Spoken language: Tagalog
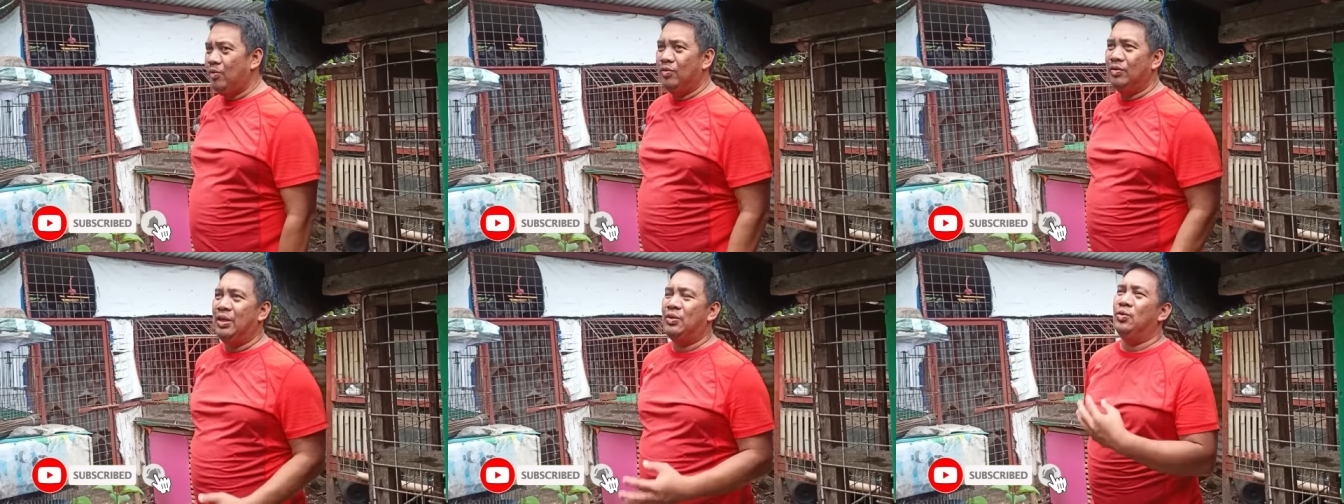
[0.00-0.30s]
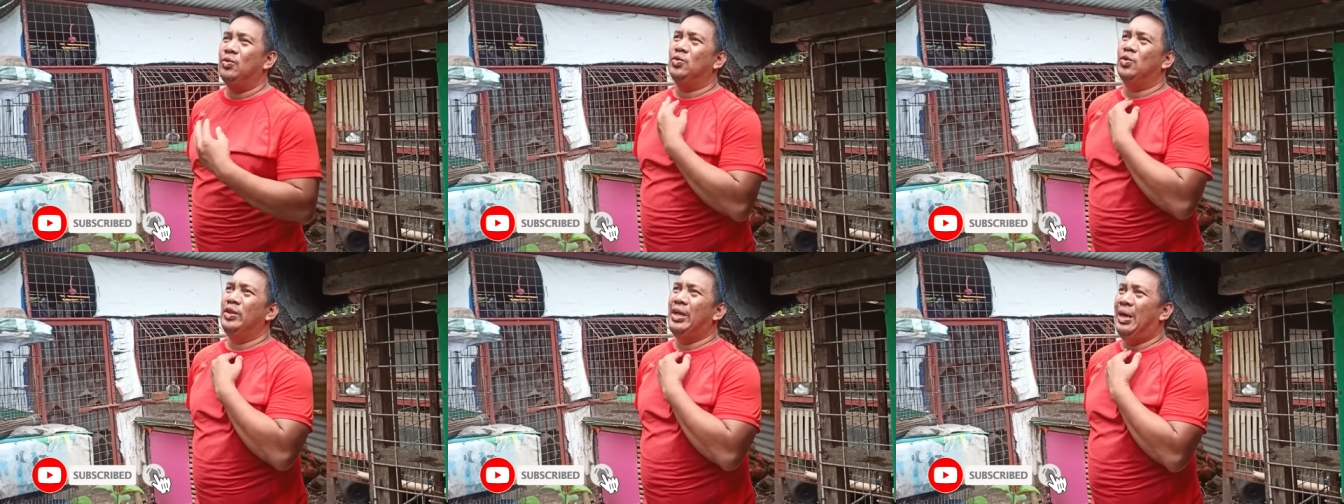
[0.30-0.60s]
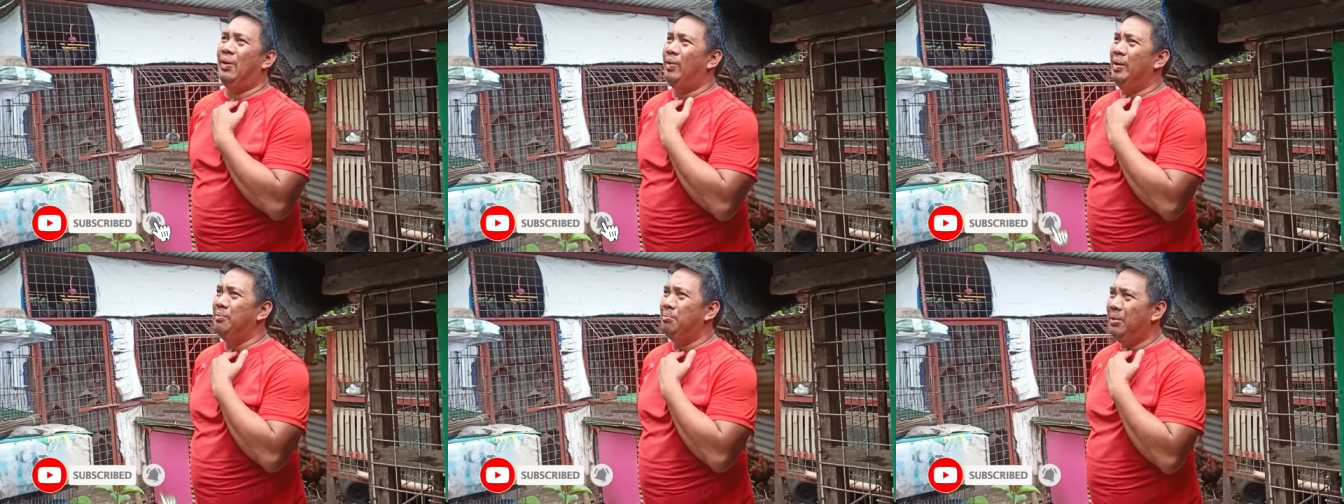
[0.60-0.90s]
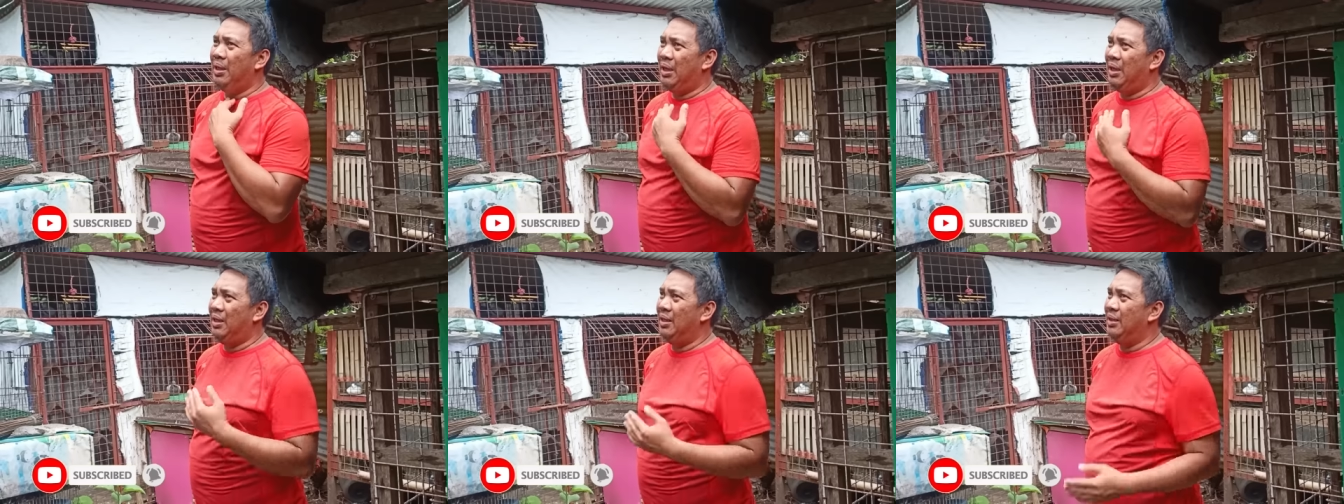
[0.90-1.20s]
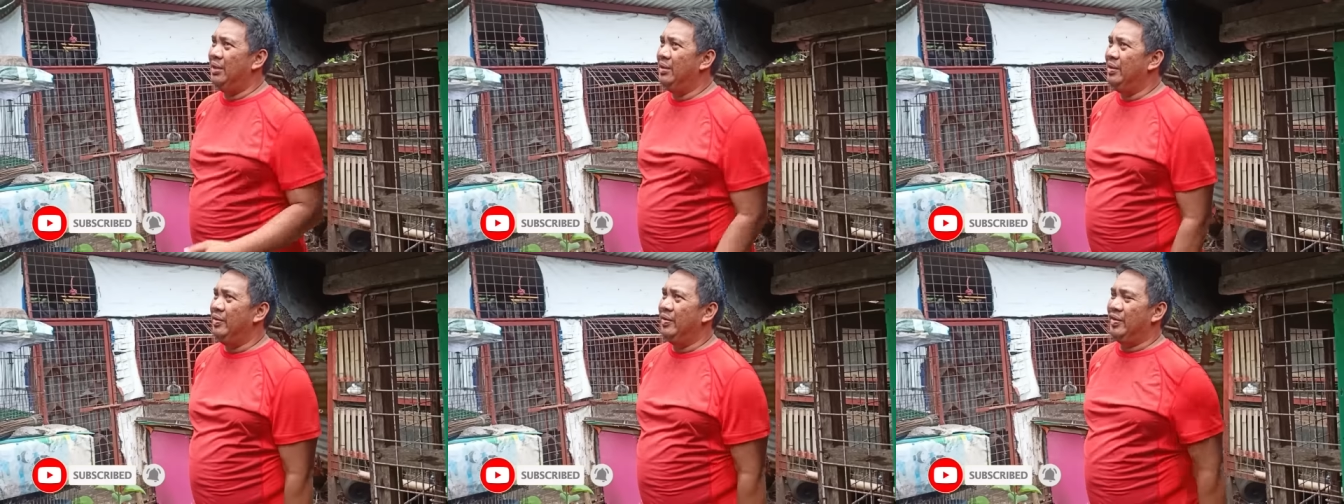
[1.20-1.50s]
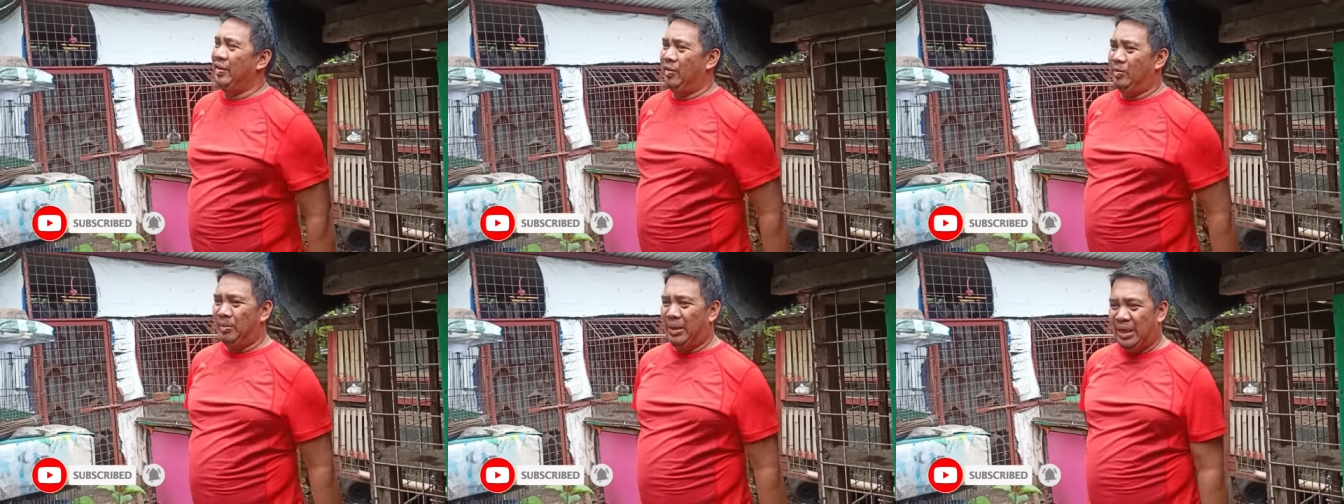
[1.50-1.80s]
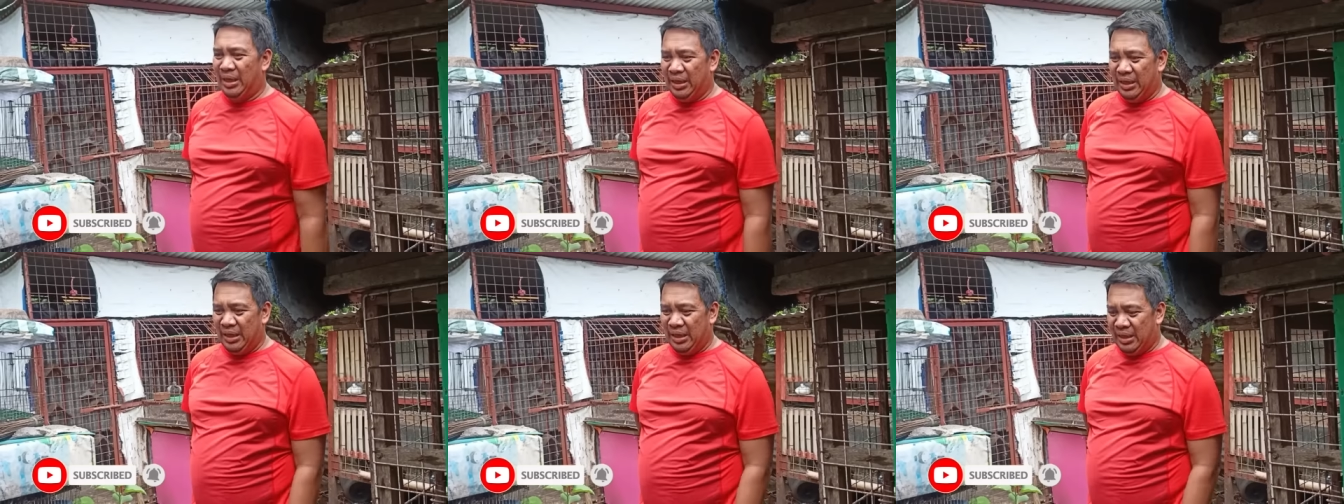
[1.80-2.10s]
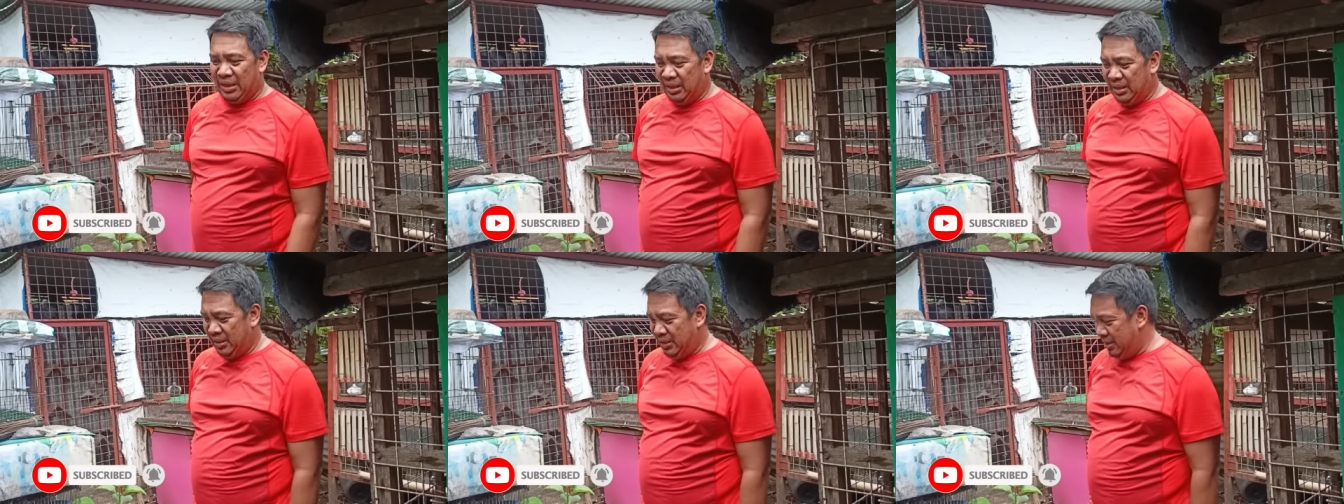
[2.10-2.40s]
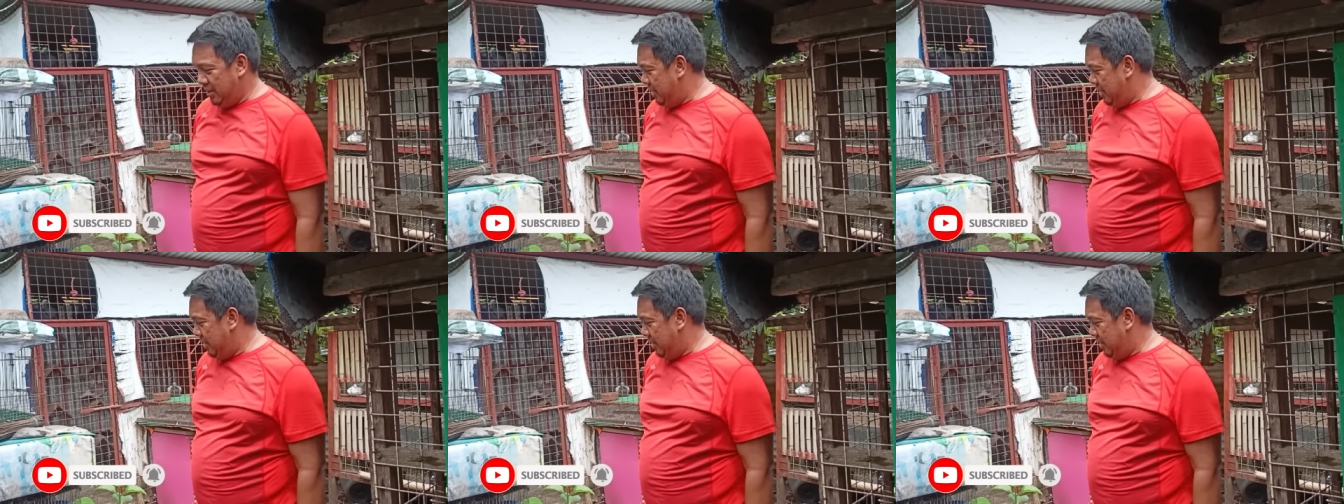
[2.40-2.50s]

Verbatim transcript: kung natutunawan ba sa umaga.